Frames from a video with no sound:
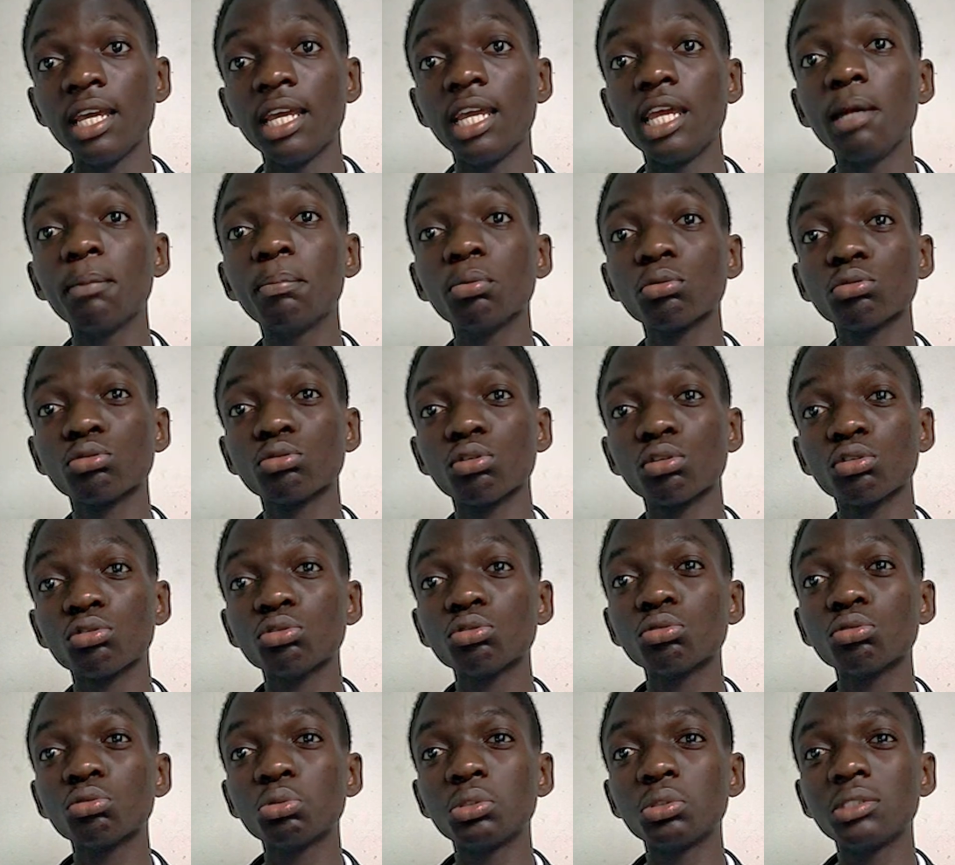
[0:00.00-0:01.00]
Et pour sortir
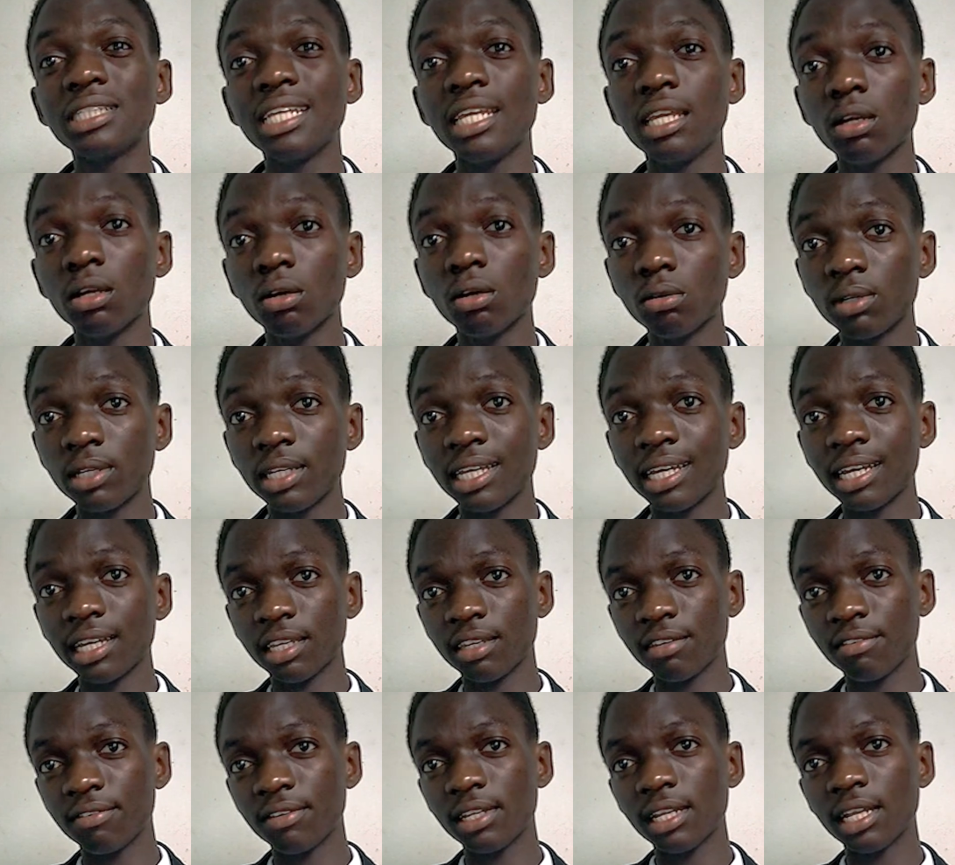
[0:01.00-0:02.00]
du néant et
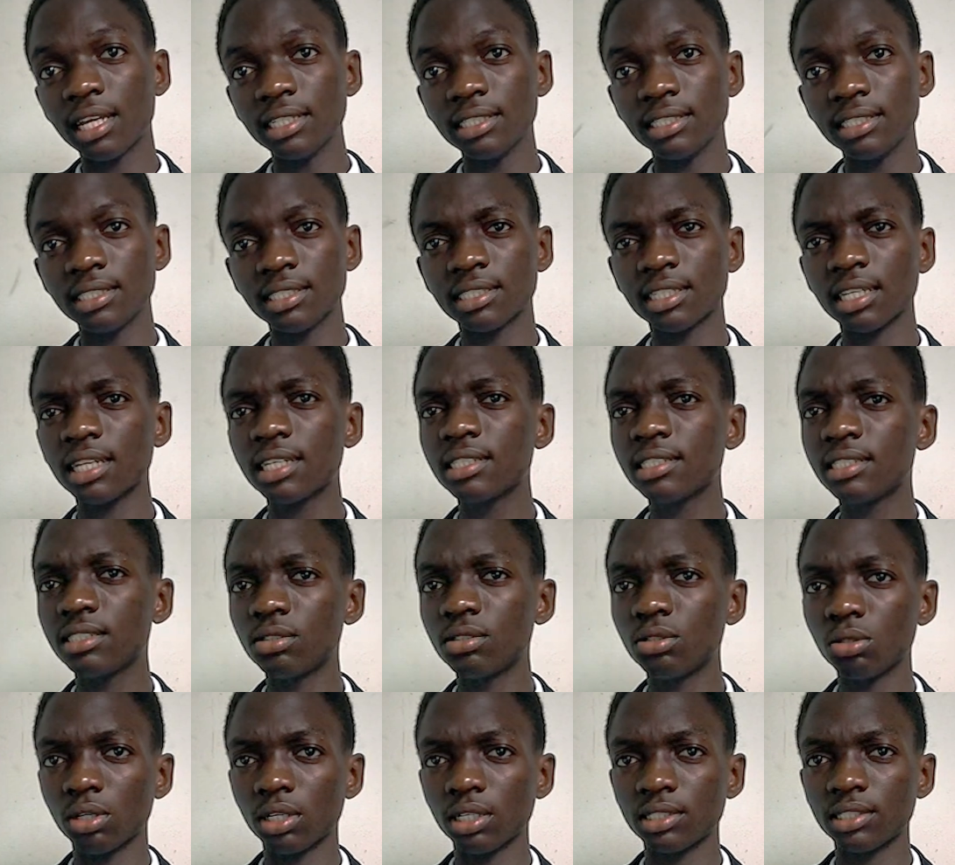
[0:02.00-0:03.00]
arriver là, c'est très
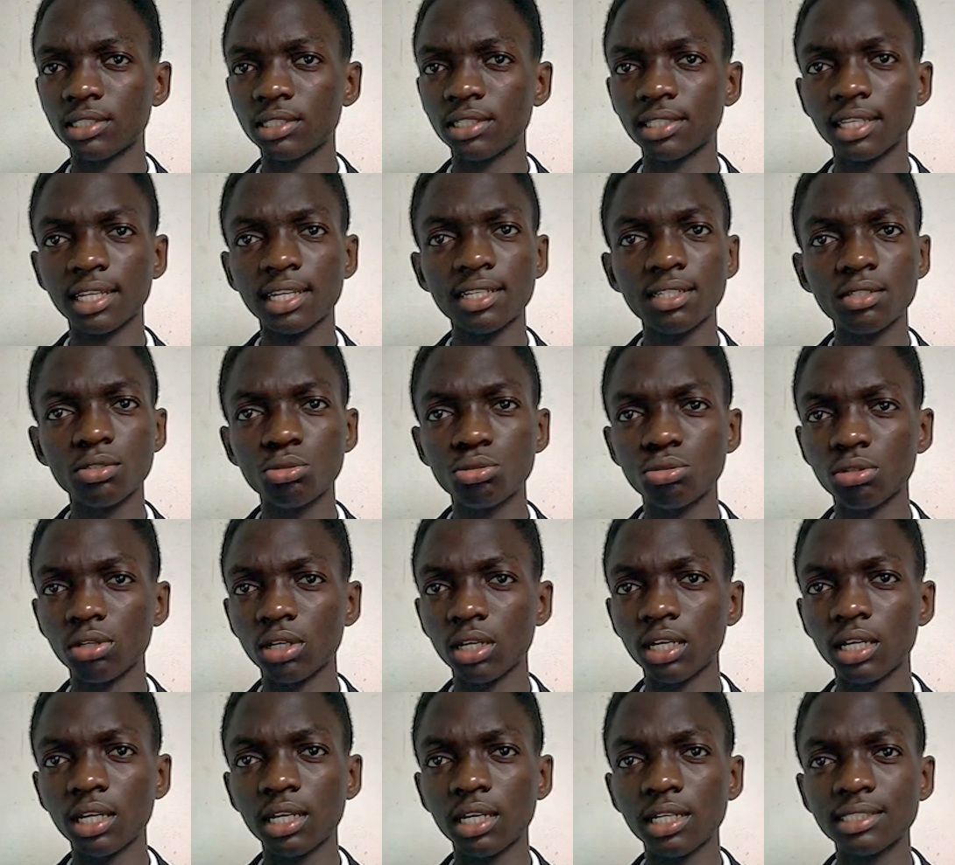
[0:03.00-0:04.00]
dur, c'est très dur,
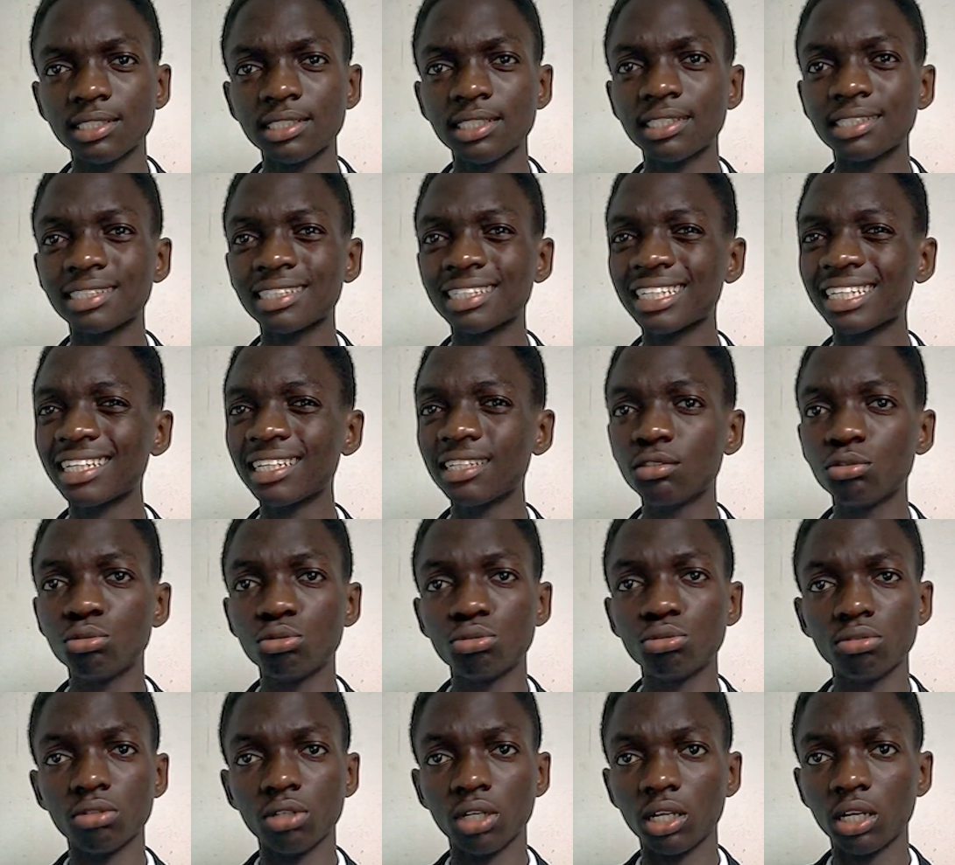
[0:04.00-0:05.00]
c'est très
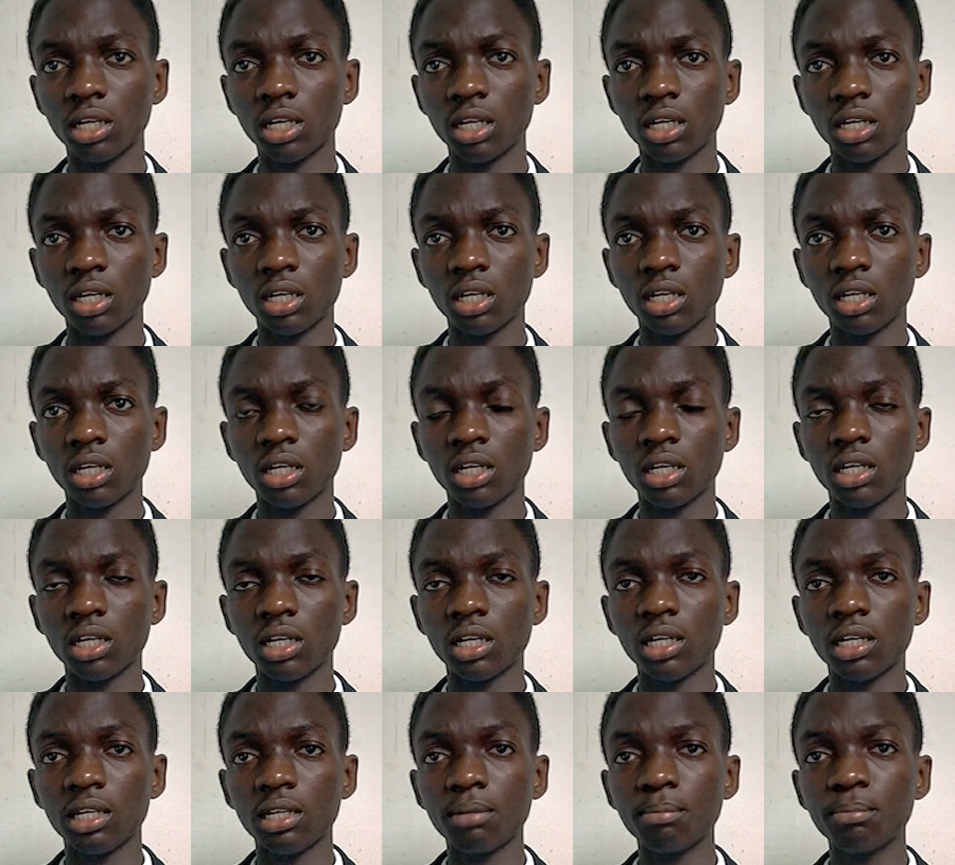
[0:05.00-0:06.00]
dur.
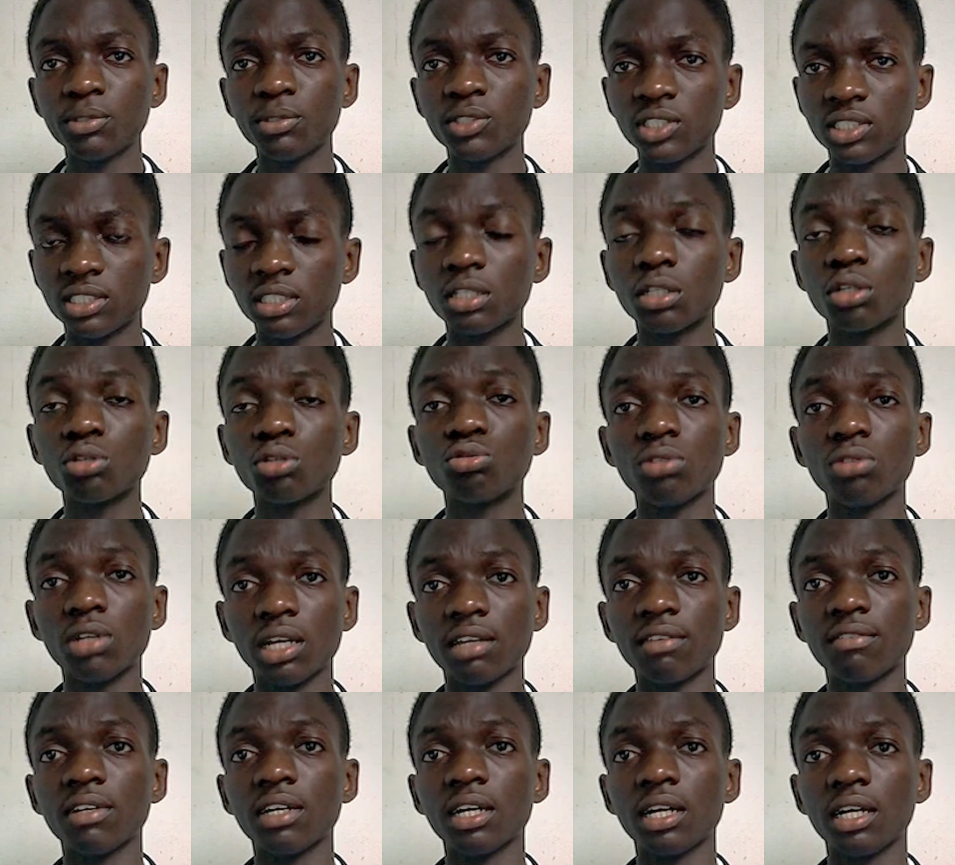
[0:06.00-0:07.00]
Mais je sais que tu
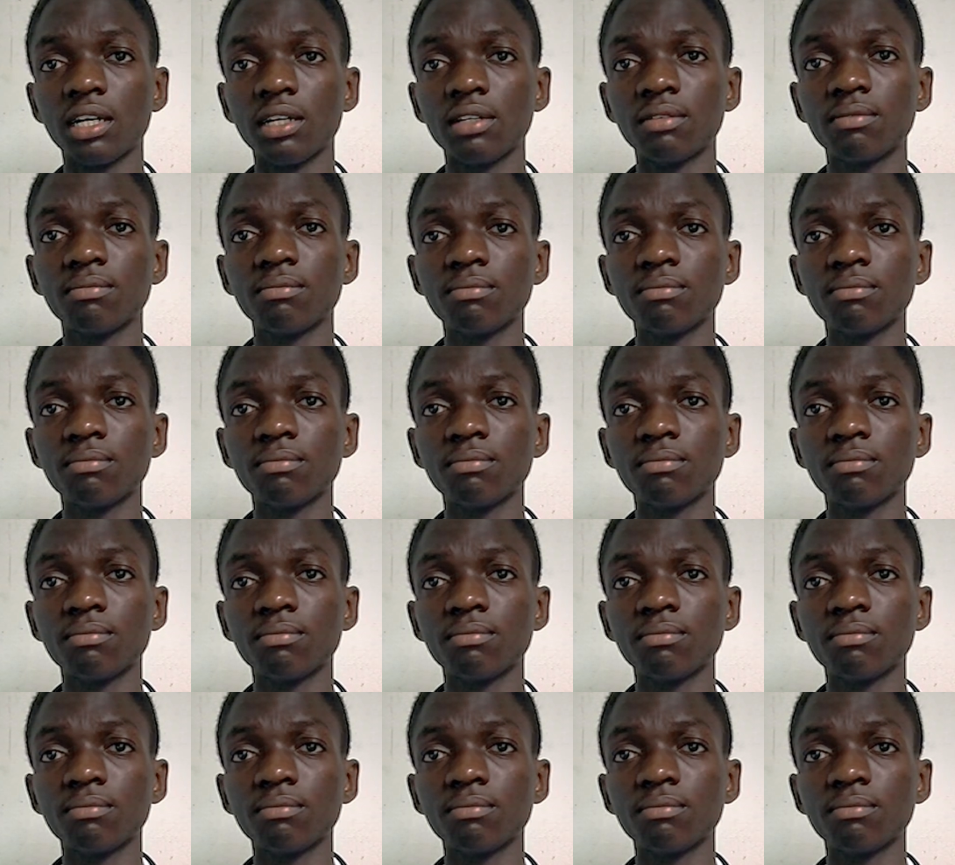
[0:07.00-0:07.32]
arriveras.